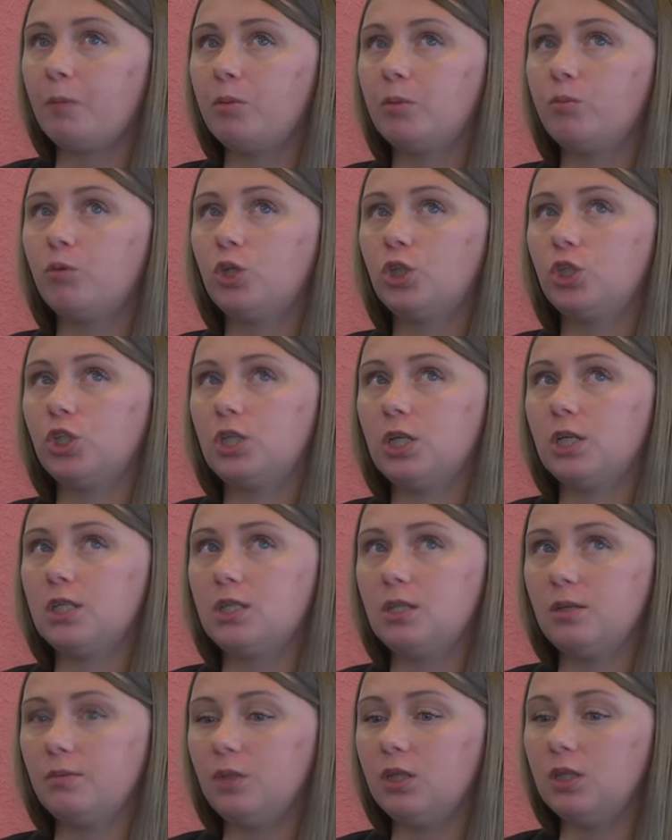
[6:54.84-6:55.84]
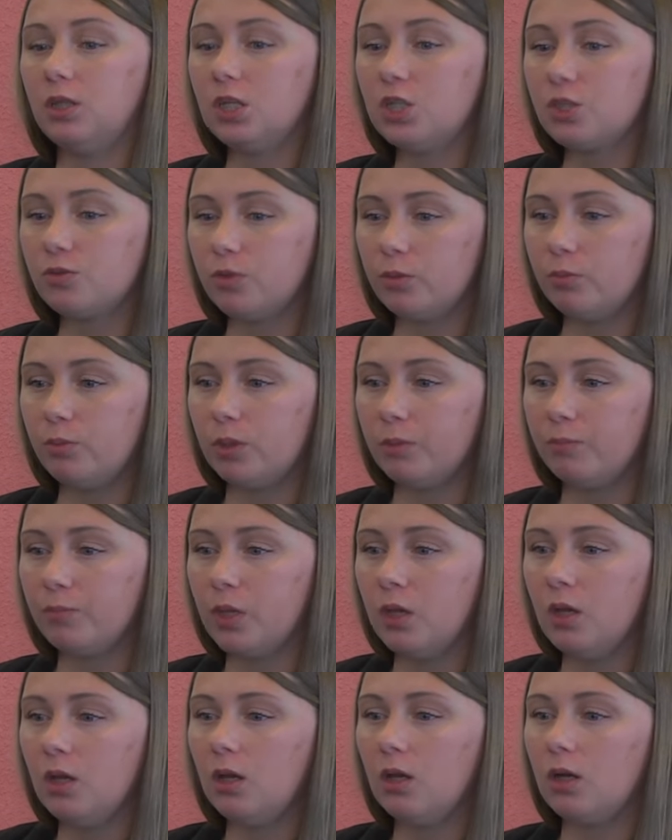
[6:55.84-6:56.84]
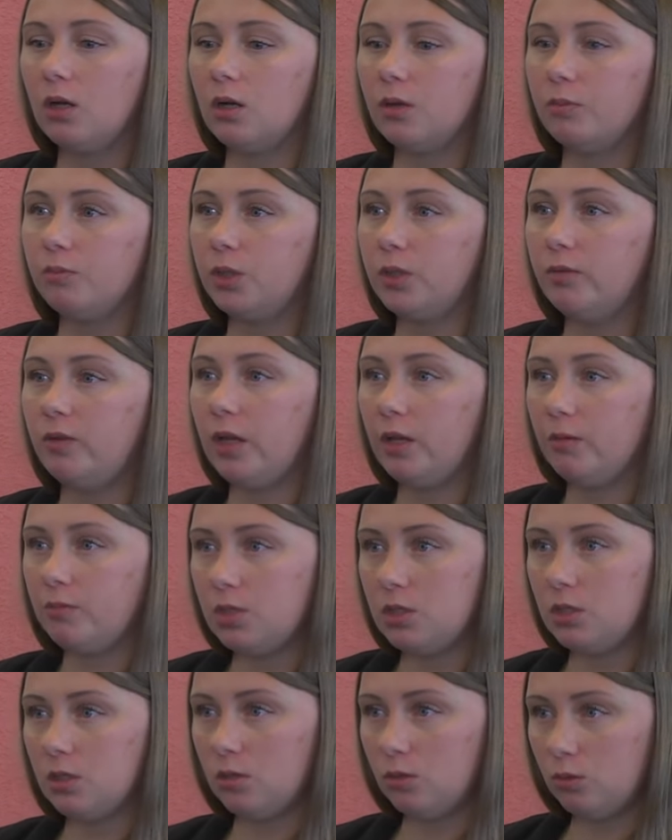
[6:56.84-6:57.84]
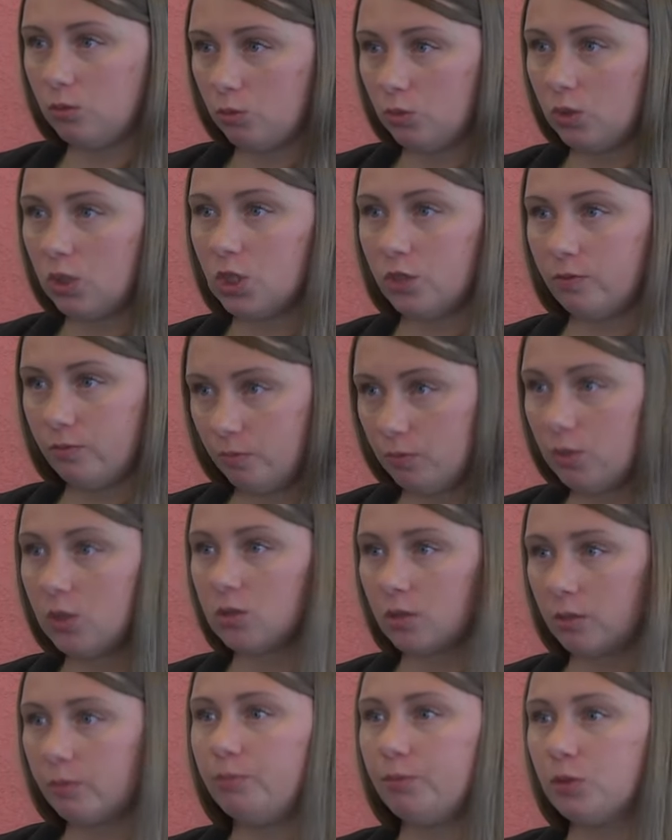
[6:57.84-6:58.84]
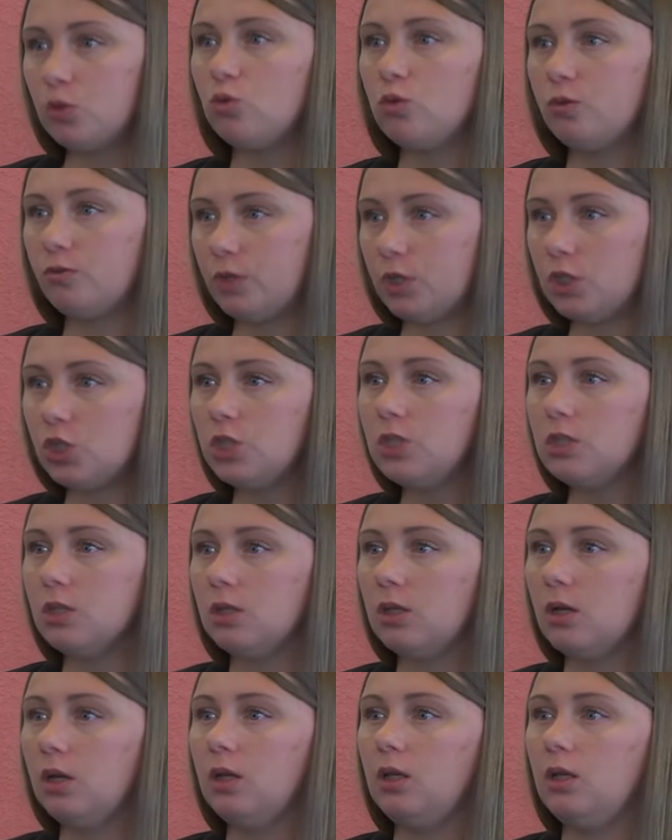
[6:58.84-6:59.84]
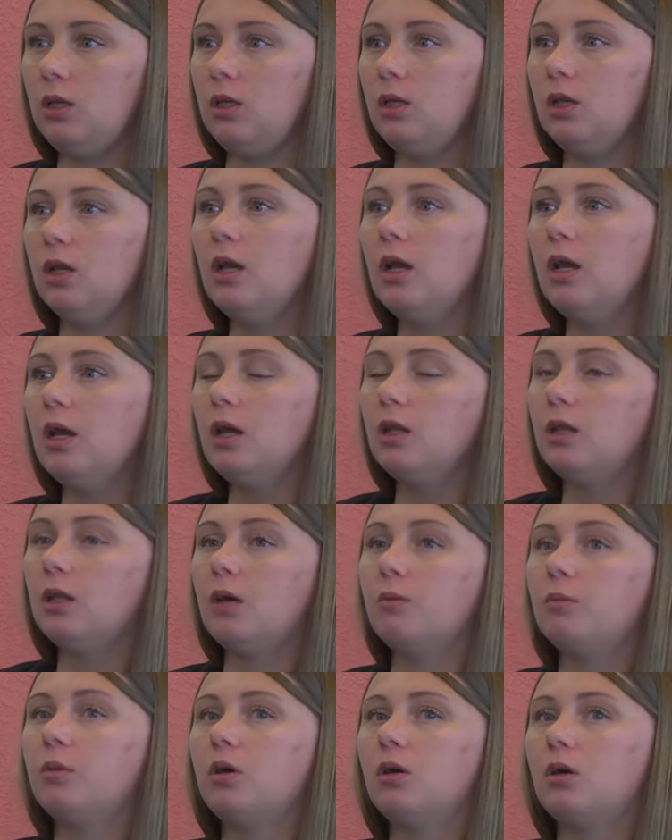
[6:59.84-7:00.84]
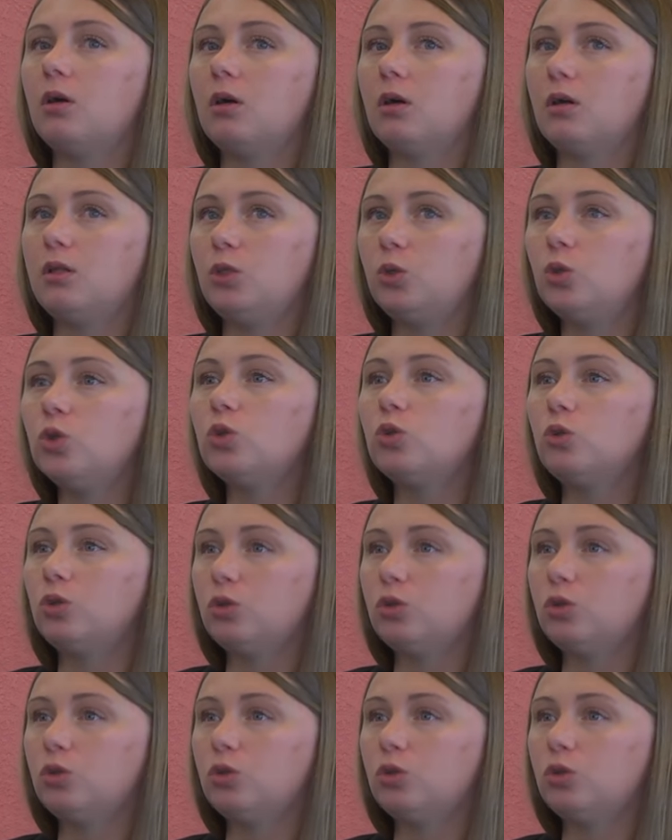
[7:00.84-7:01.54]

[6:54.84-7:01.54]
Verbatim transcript: по большей части не наш выбор. А, мы являемся, ну, у нас же, у нас по сути франшиза, да, и нам а, не то, что